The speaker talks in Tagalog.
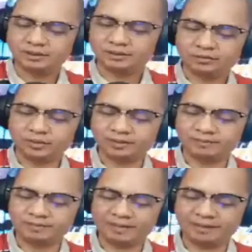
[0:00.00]
wa
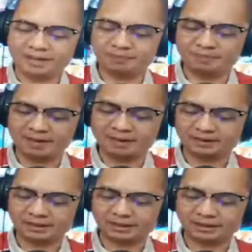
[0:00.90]
iba bala
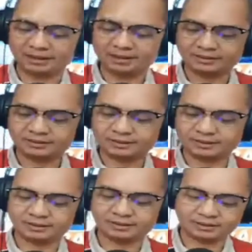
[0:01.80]
makapamati last
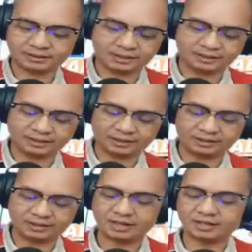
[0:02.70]
uh,
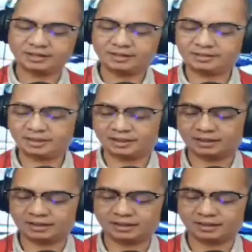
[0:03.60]
Saturday
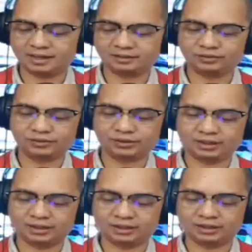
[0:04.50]
sa aton nga